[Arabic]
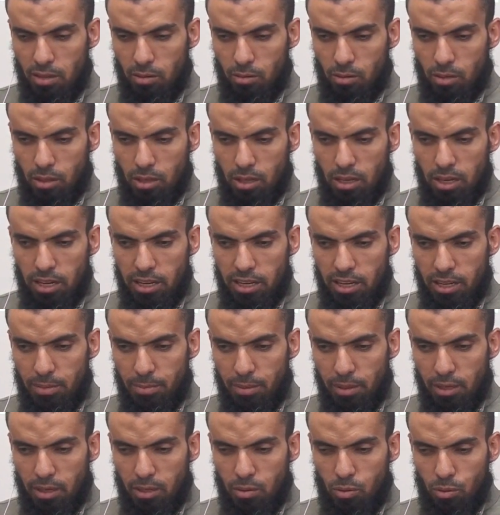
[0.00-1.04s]
وقال
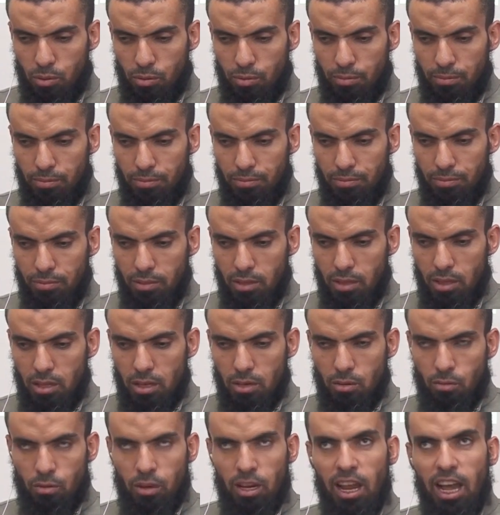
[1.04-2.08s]
النابغة
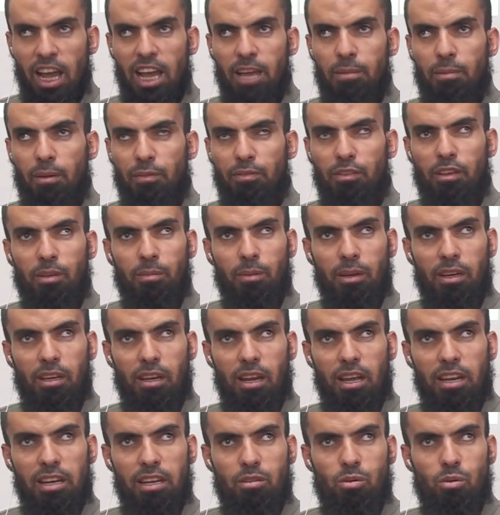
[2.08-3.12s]
ولا عيب فيهم
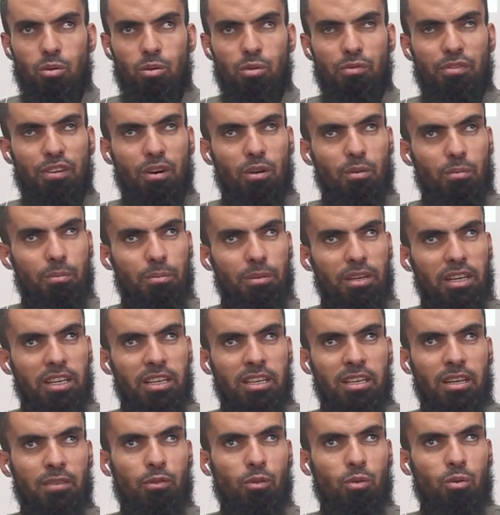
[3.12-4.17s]
غير أن سيوفهم
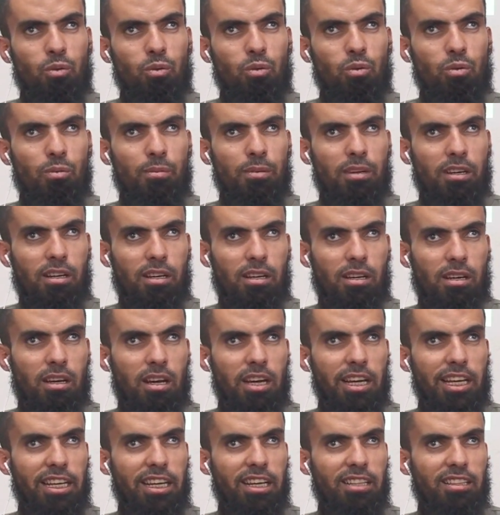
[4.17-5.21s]
بهن فلول من
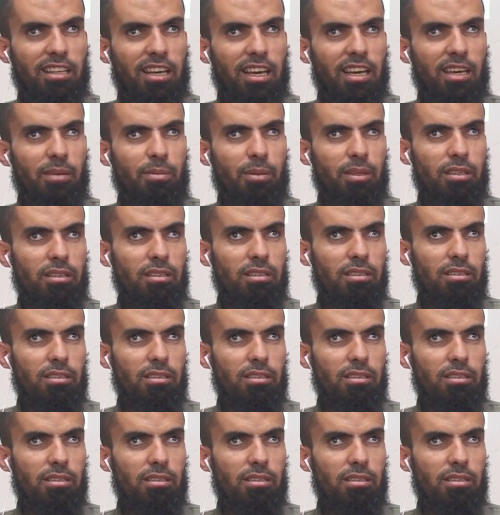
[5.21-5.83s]
قراع الكتائب